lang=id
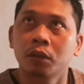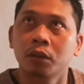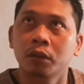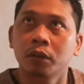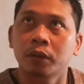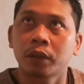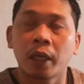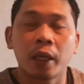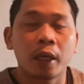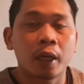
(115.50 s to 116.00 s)
uh,
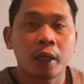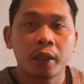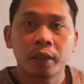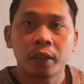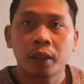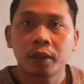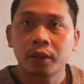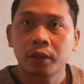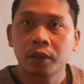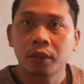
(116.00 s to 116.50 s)
saya nggak
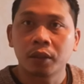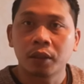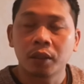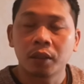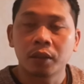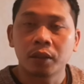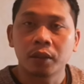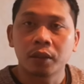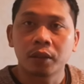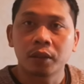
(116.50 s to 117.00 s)

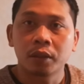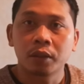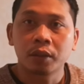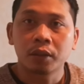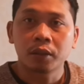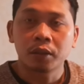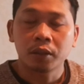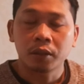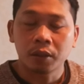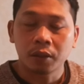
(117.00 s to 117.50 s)
dikasih
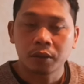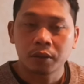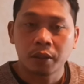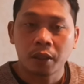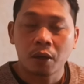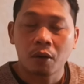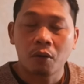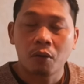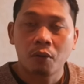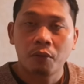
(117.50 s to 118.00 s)

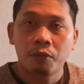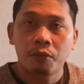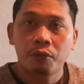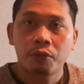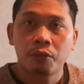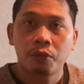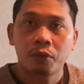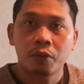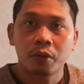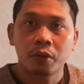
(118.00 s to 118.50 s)
day off
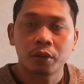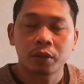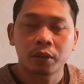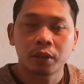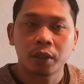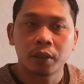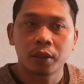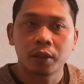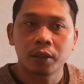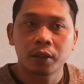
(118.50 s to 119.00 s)

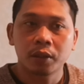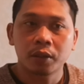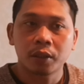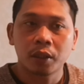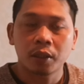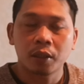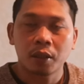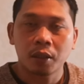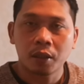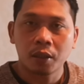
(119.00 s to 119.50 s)
jadi
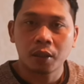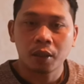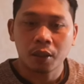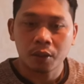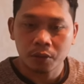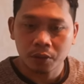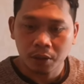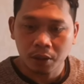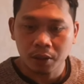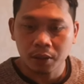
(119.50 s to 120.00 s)
saya
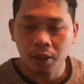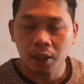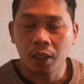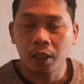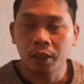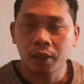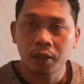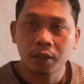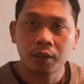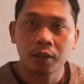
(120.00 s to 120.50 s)
harus kerja
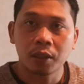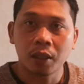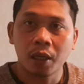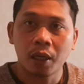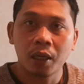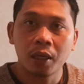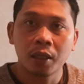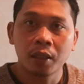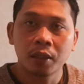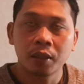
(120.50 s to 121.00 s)
lagi
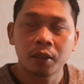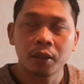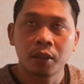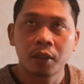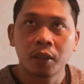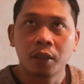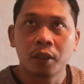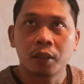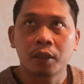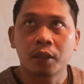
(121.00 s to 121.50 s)
siang
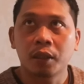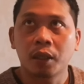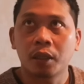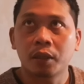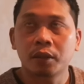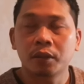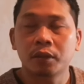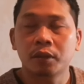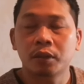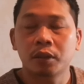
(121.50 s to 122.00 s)

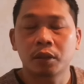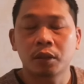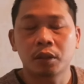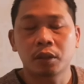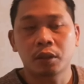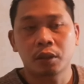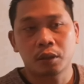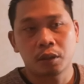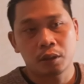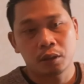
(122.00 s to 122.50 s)
dan si